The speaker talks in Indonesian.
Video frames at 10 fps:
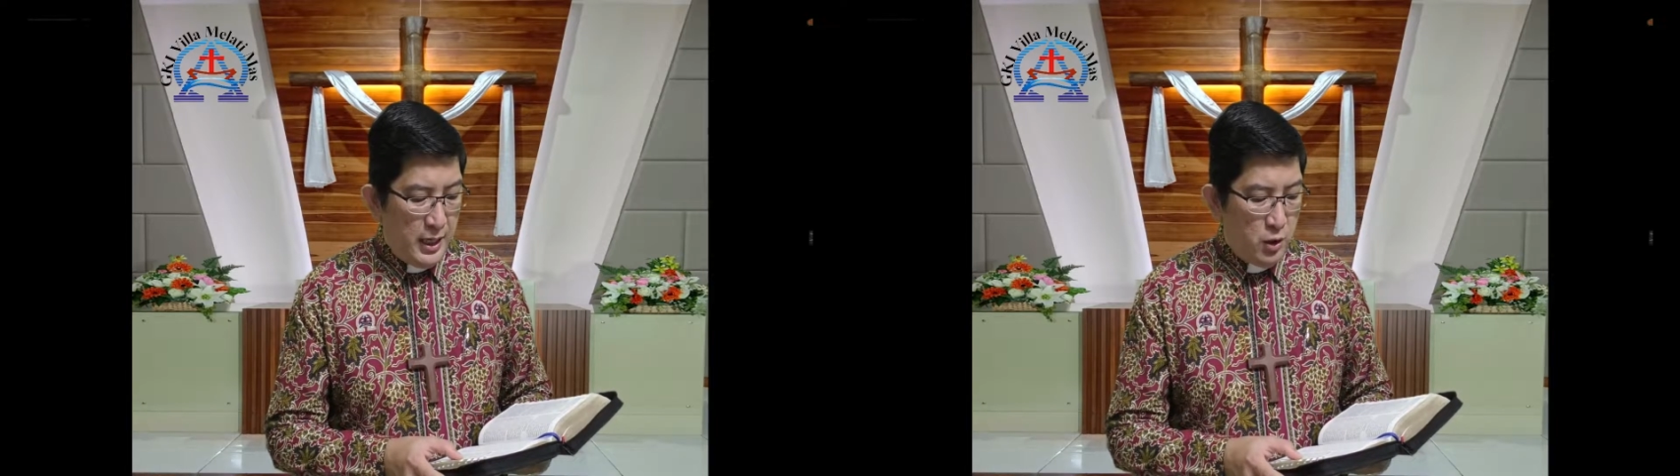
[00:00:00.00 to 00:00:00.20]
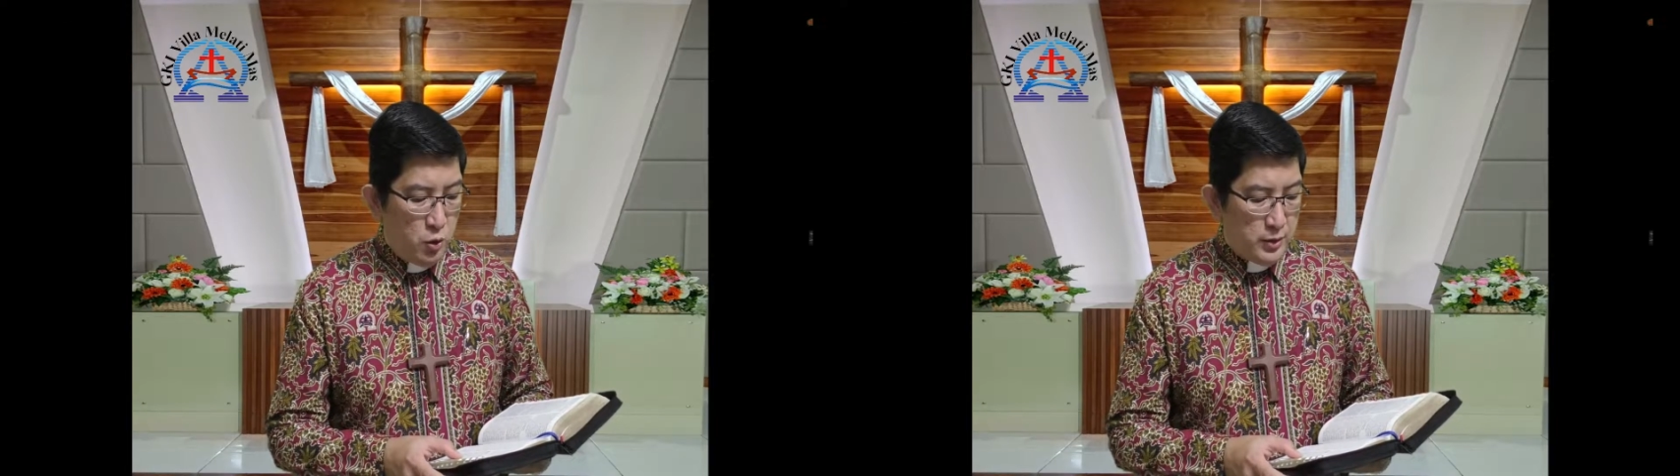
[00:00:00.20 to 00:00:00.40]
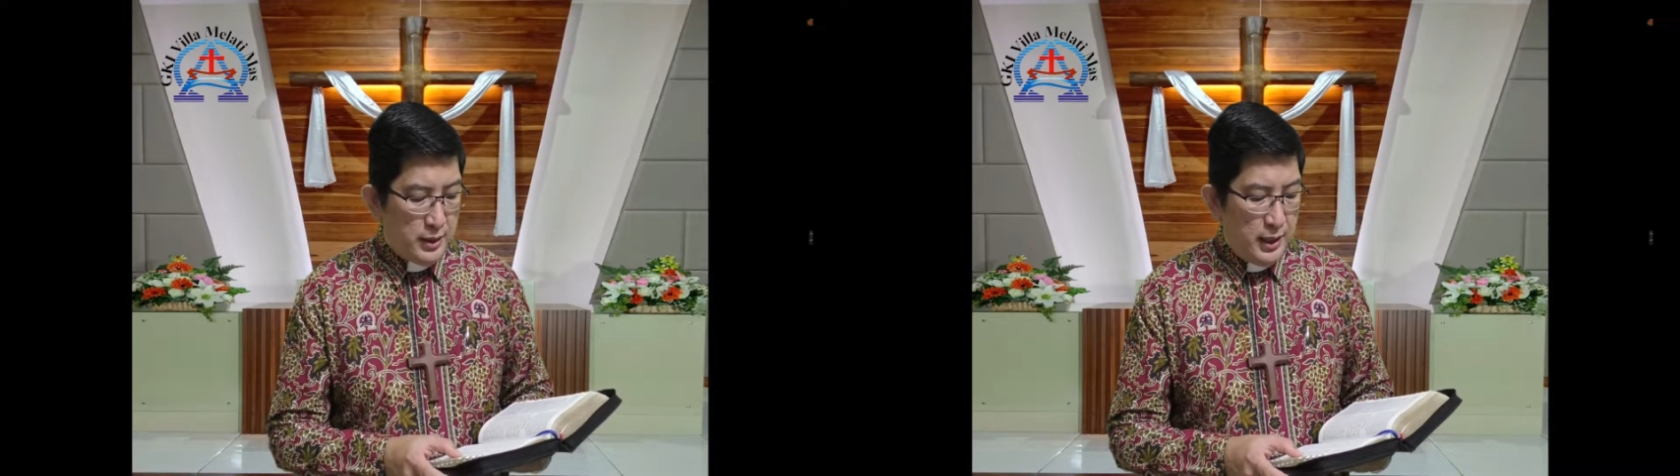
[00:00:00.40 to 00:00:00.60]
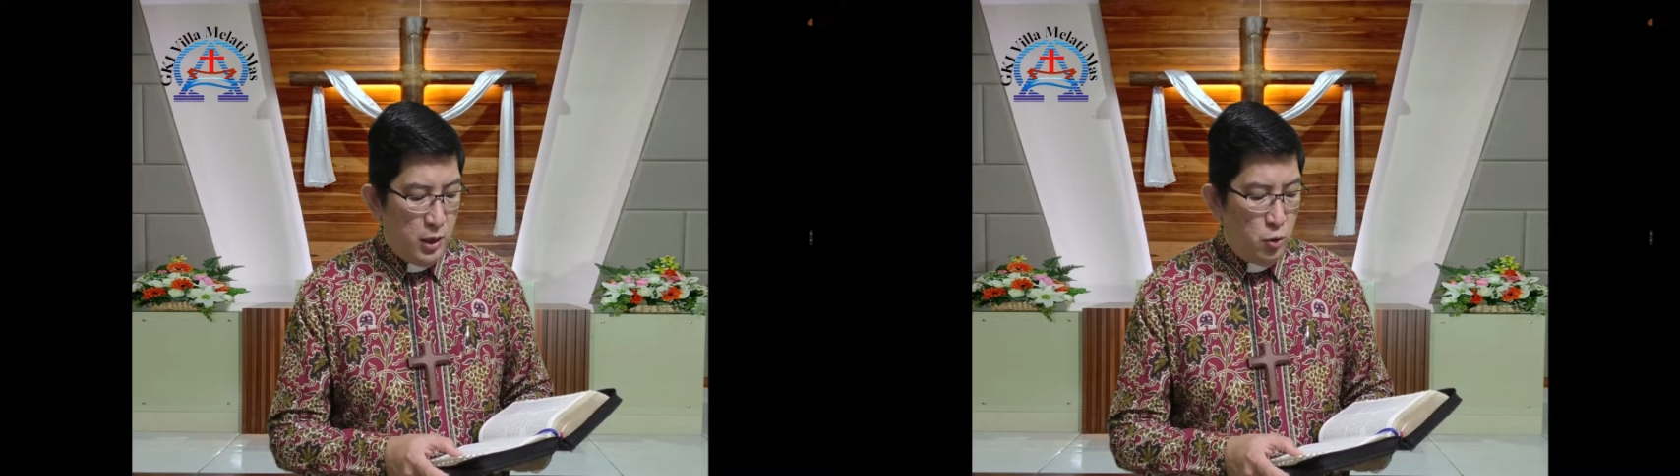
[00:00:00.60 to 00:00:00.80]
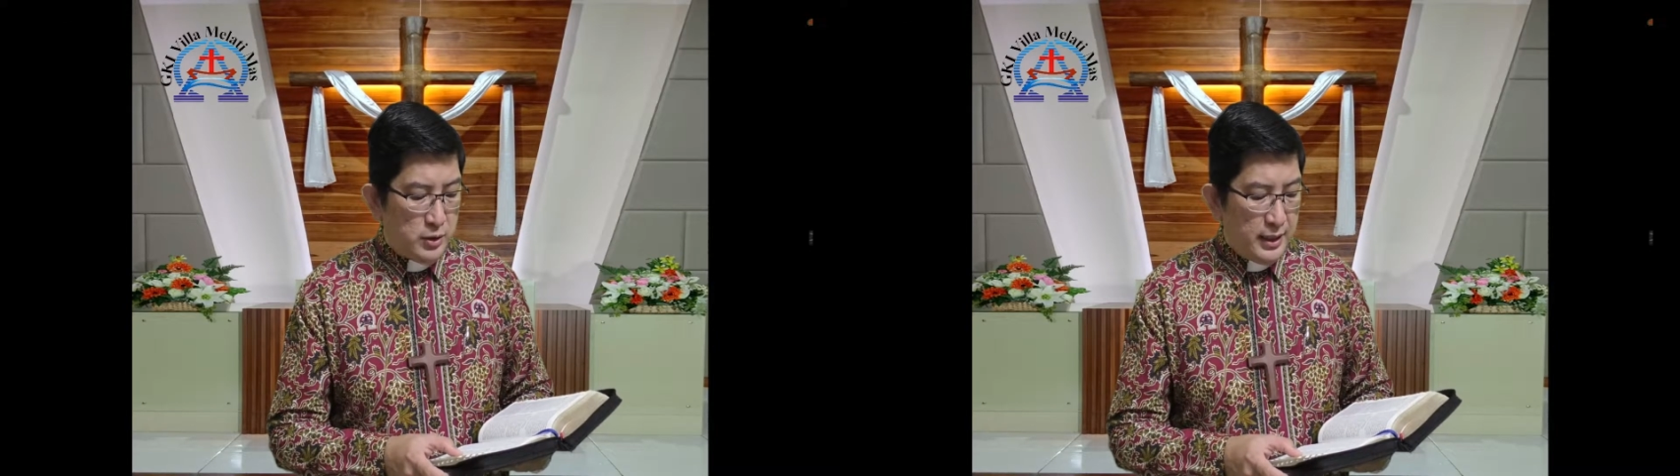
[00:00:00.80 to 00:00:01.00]

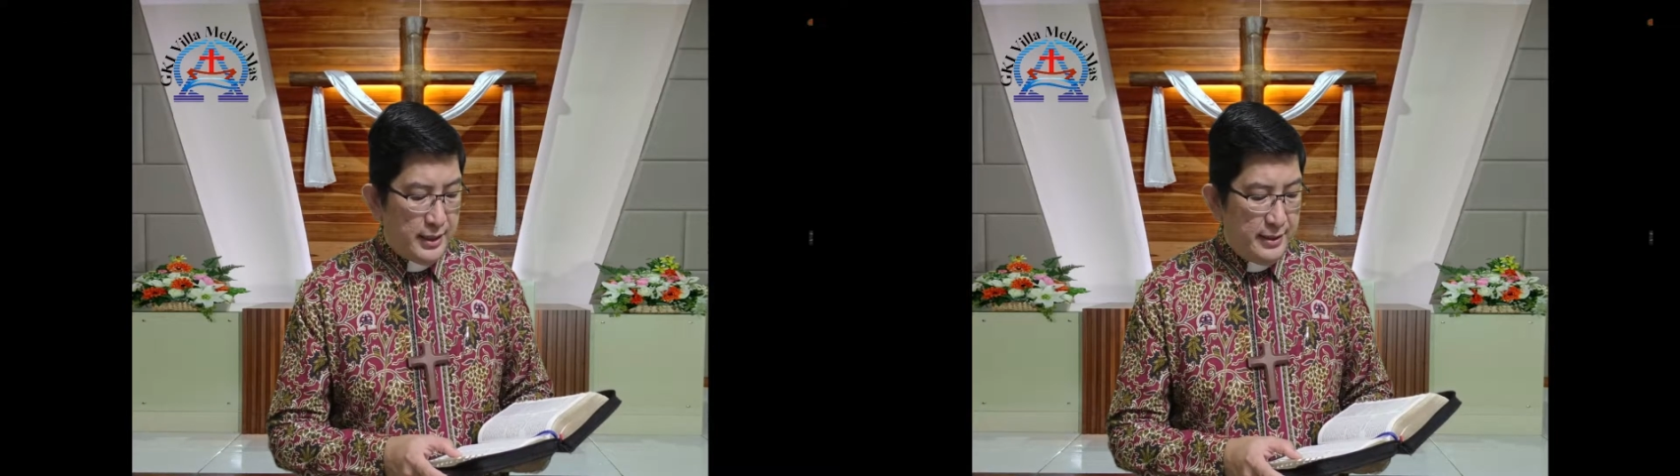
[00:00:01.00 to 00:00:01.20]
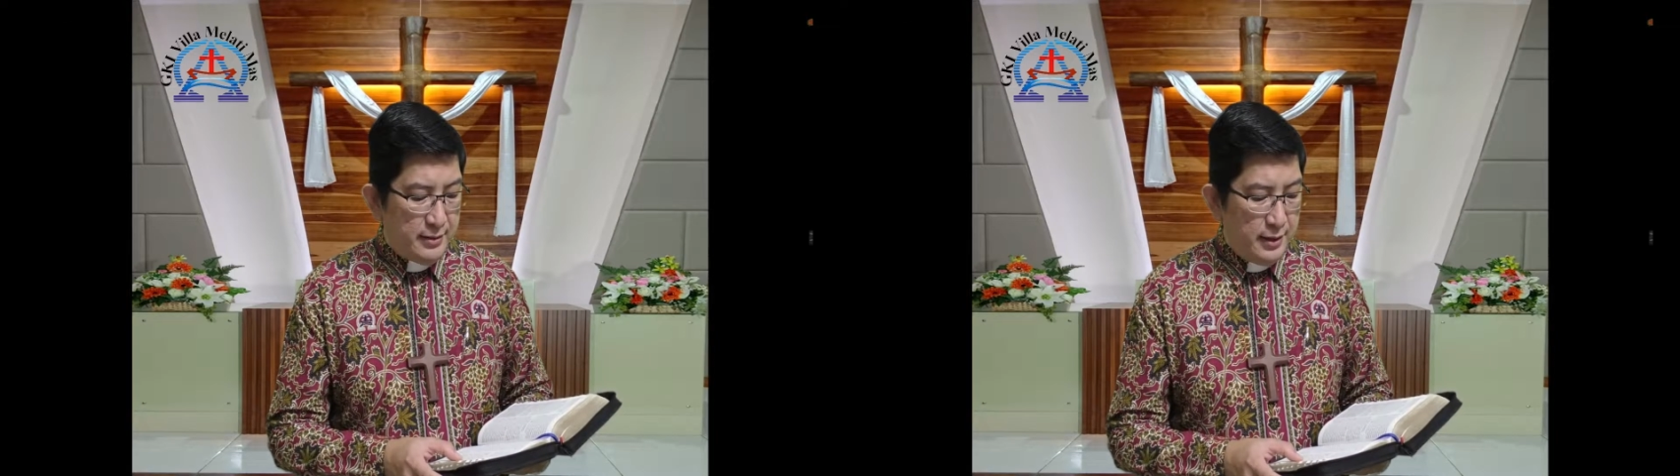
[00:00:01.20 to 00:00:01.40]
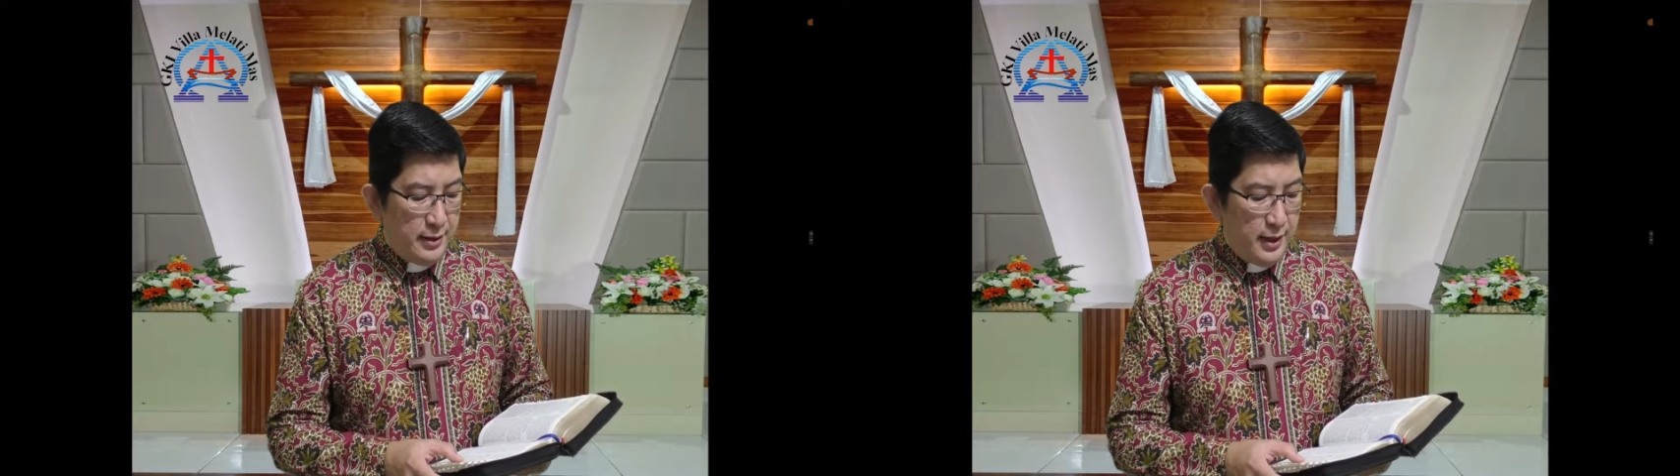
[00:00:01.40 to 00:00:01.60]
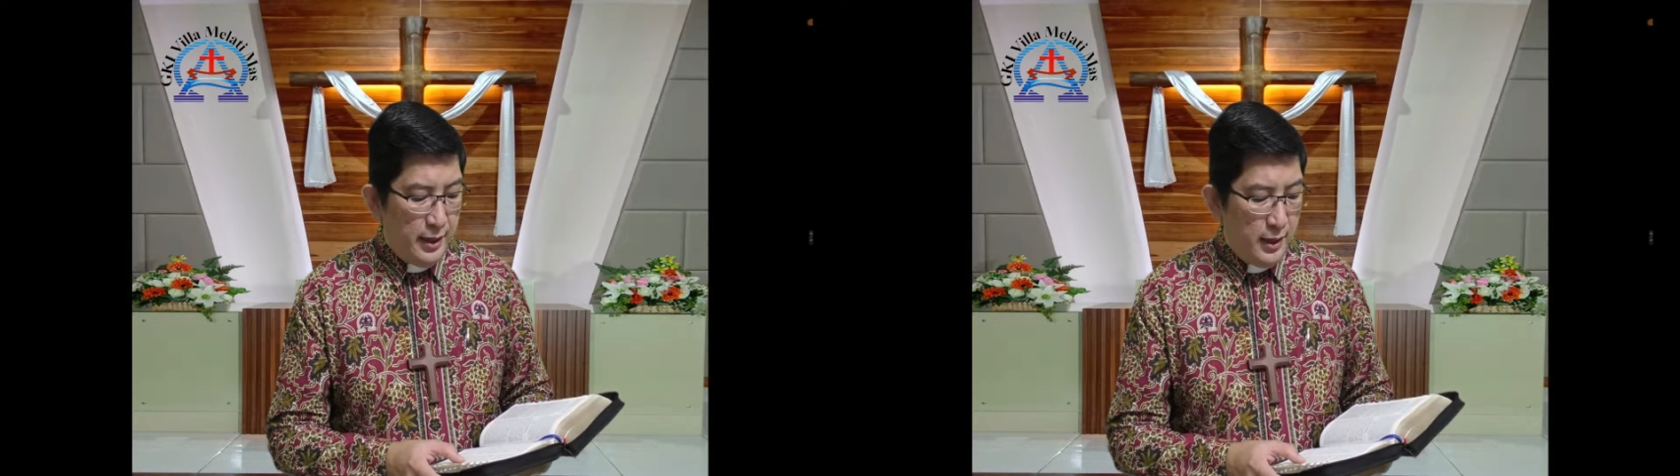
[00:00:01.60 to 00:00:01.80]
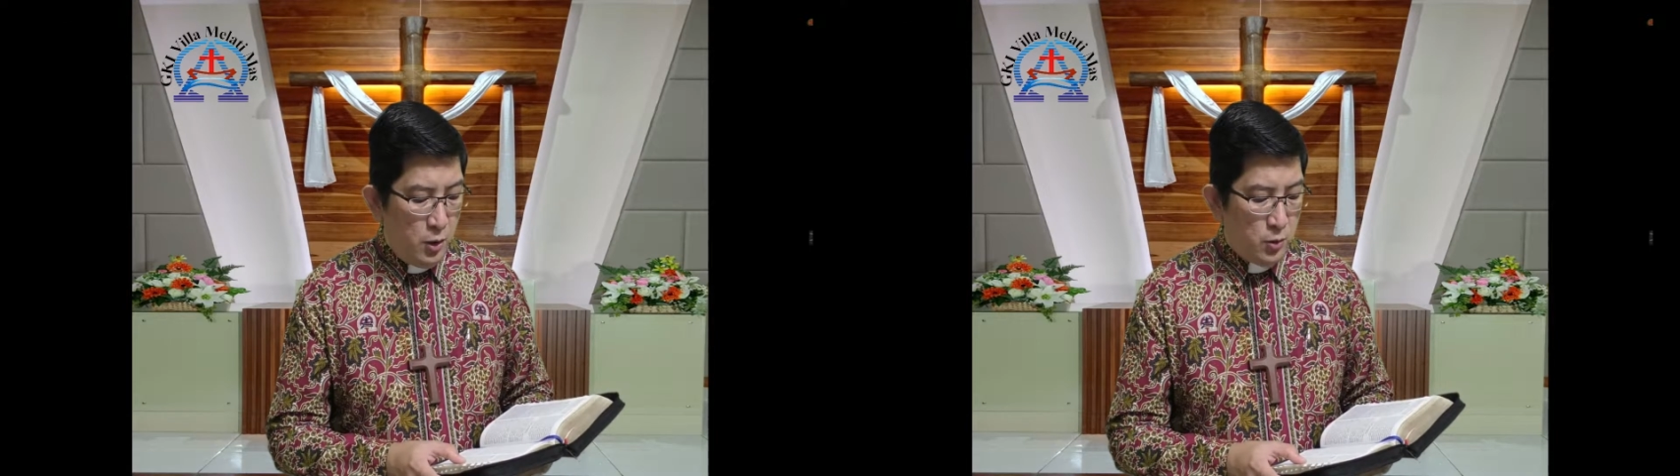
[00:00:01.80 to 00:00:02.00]
anggota-anggota kita yang
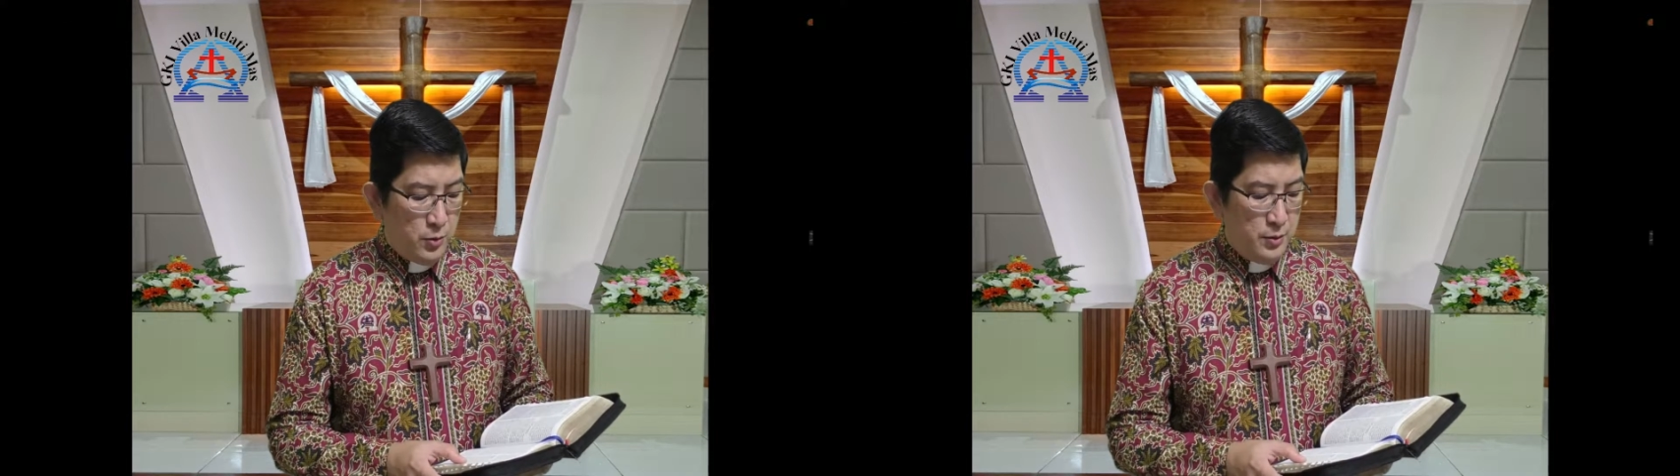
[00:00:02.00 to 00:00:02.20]
elok.